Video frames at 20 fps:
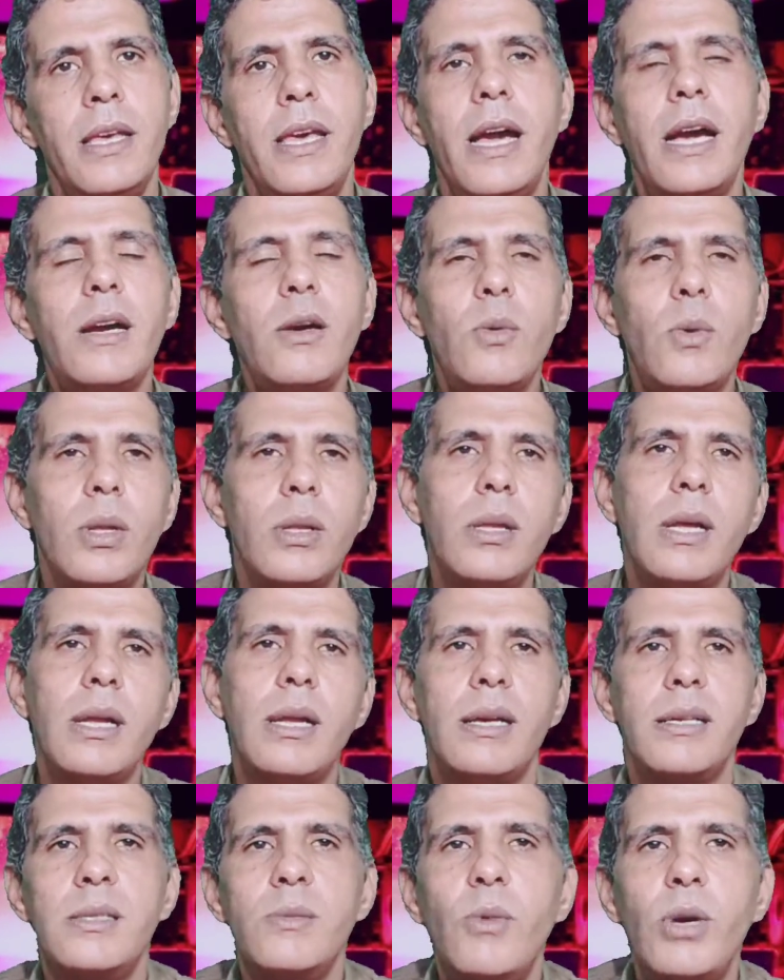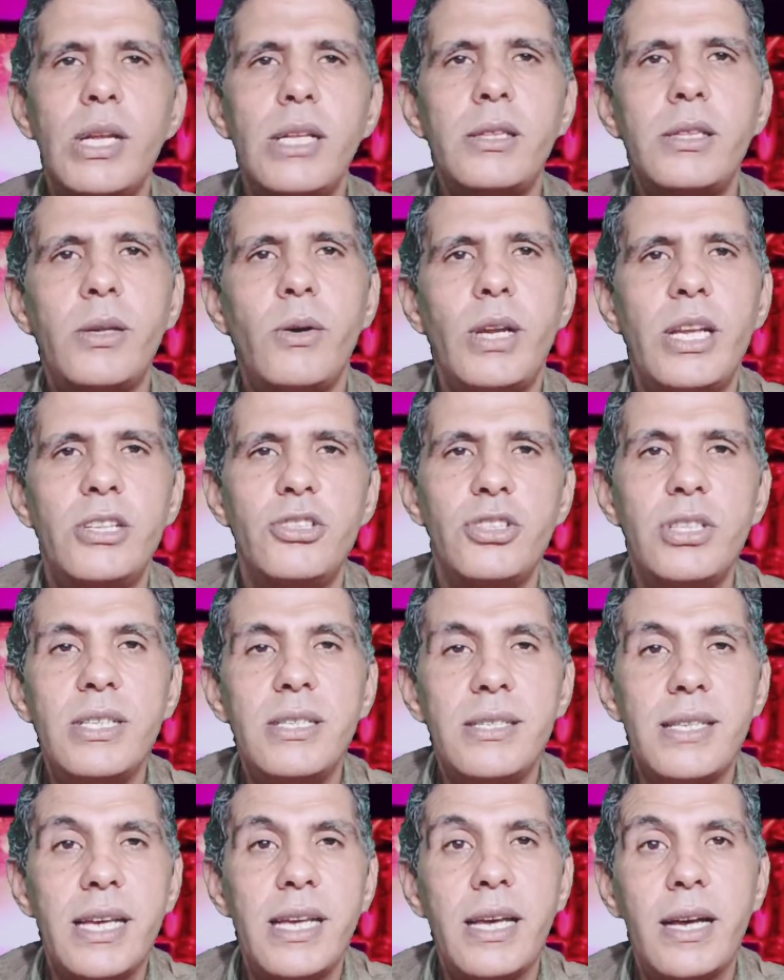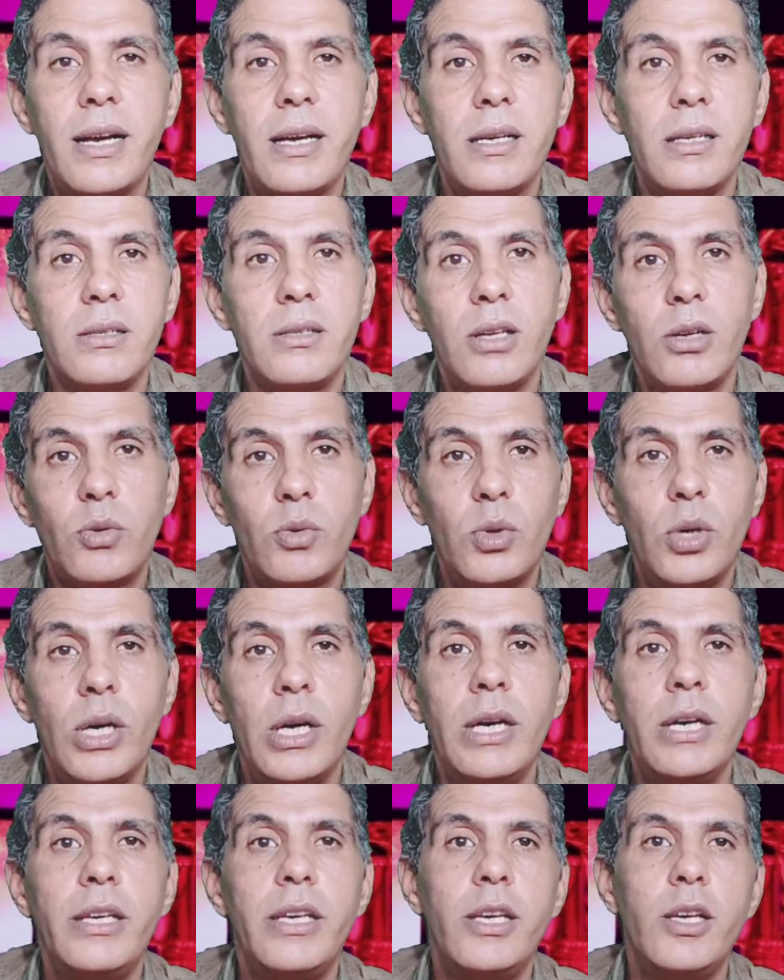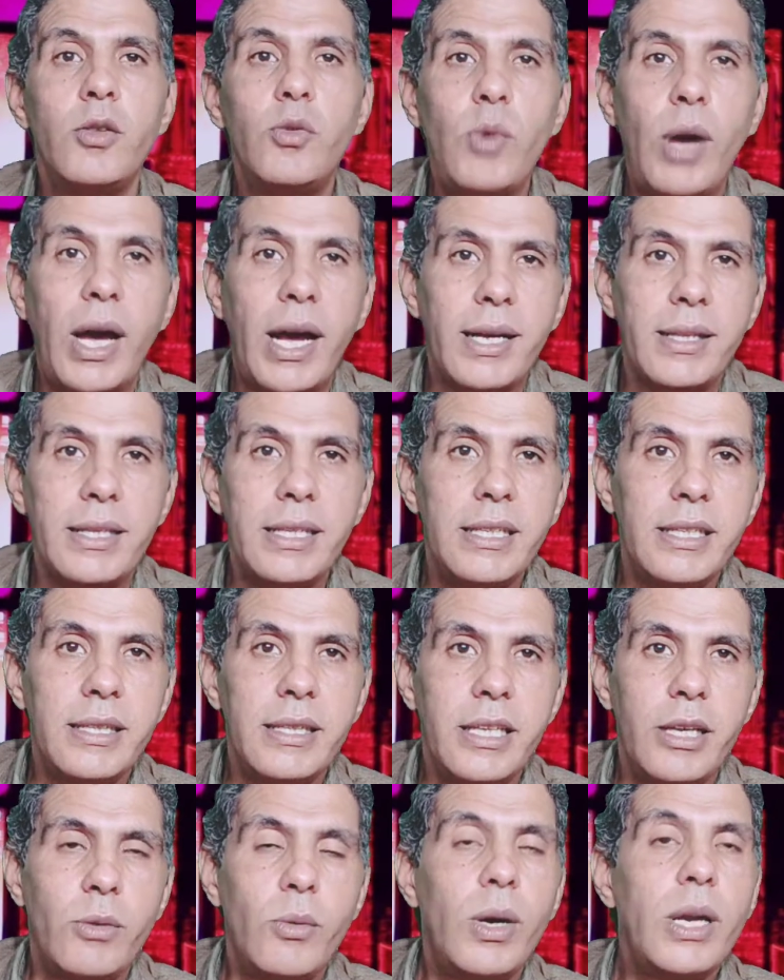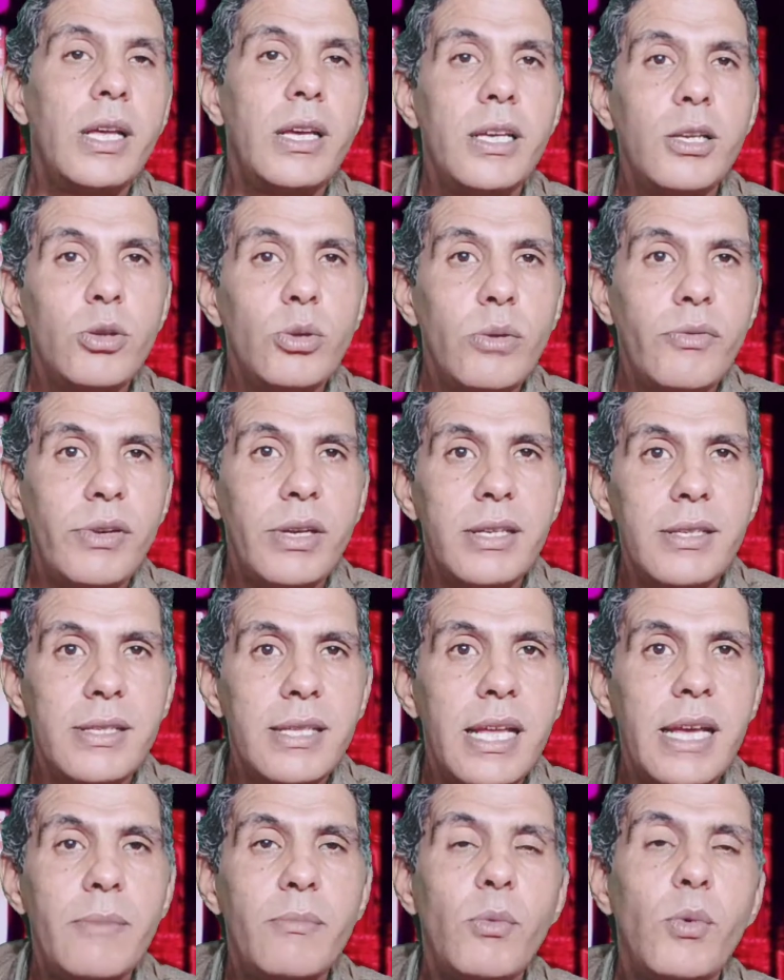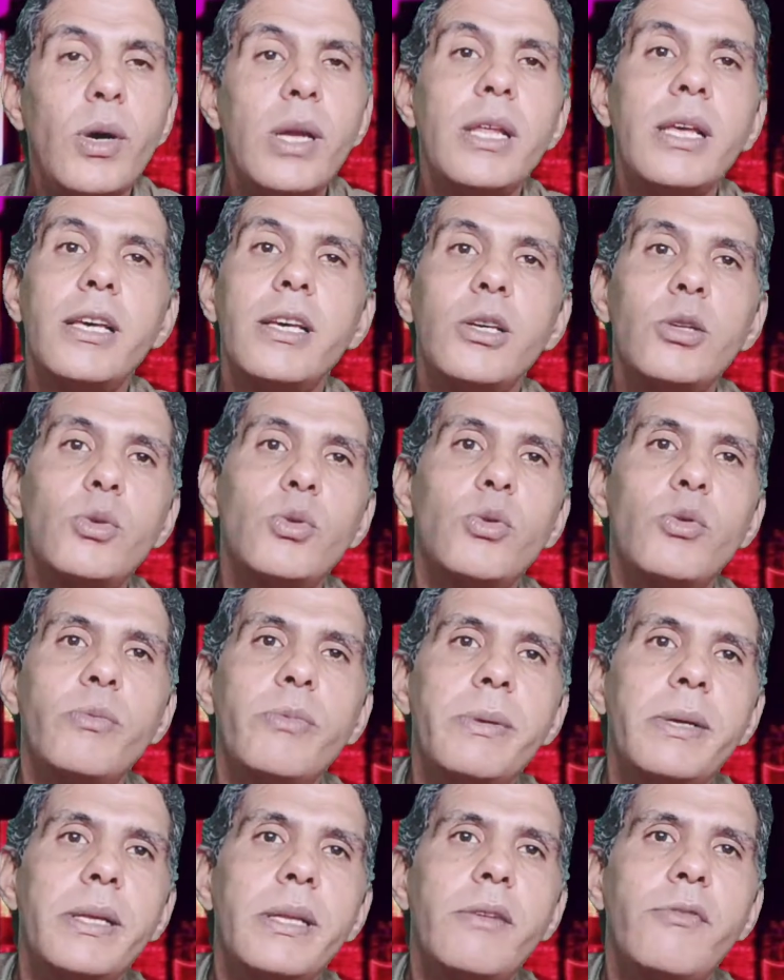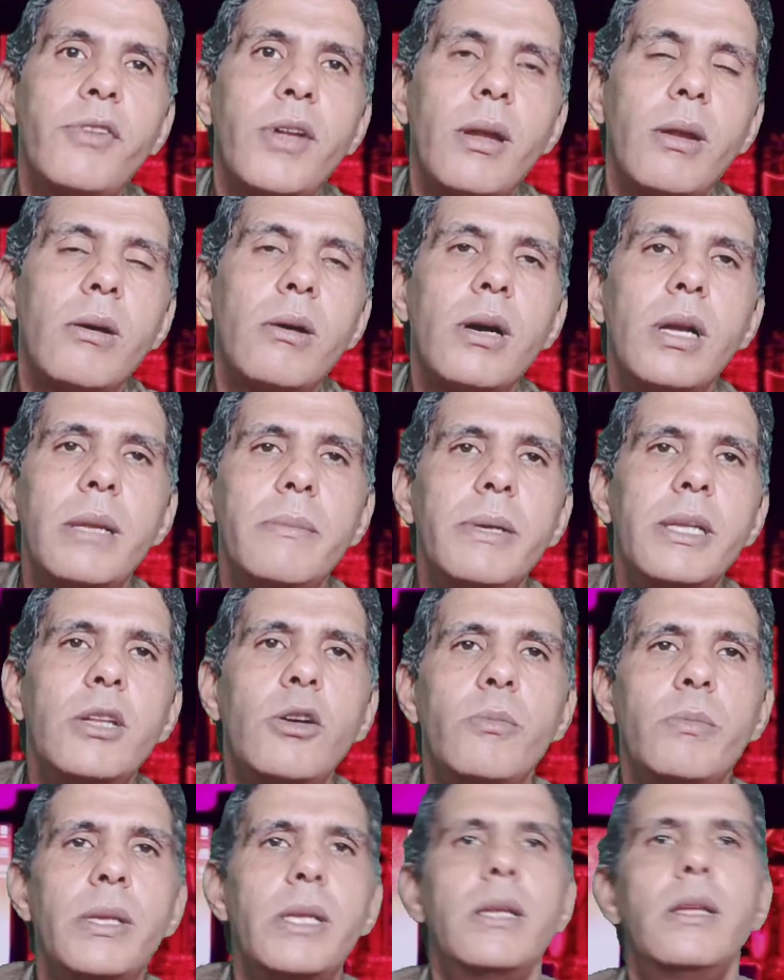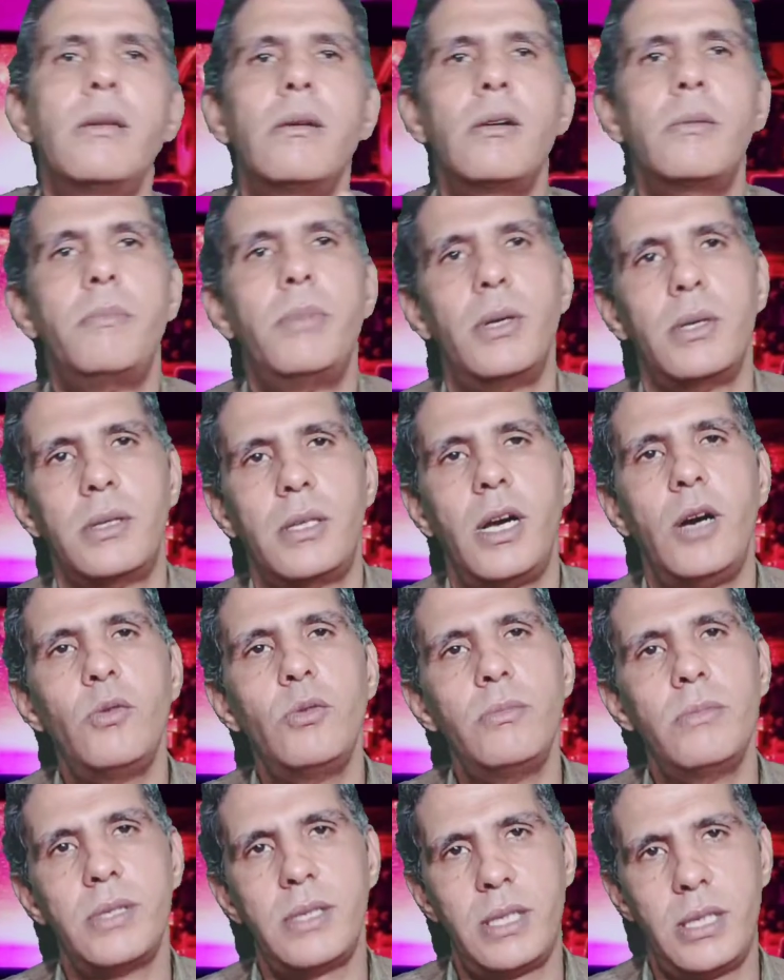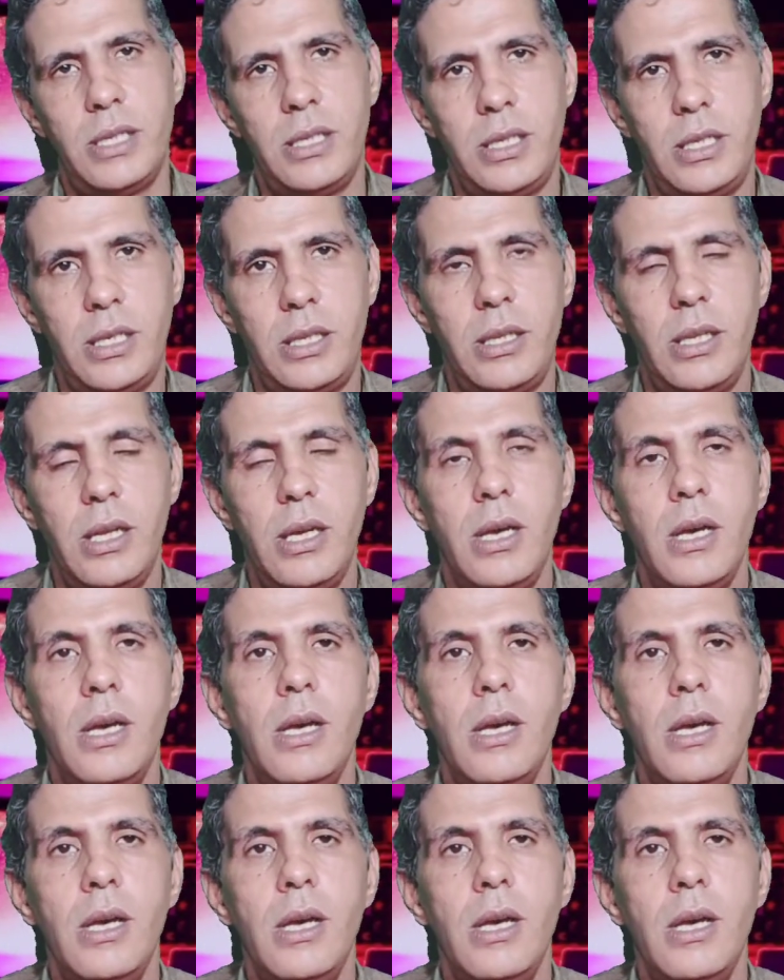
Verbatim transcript: يا اخي والله العظيم ولا انت ولا 20 زيك هيقدروا يهدوا حاجتين اتنين ولا يهدوا في الاسلام ولا يهدوا بين في العلاقه اللي بيننا وبين الاقباط او المسيحيين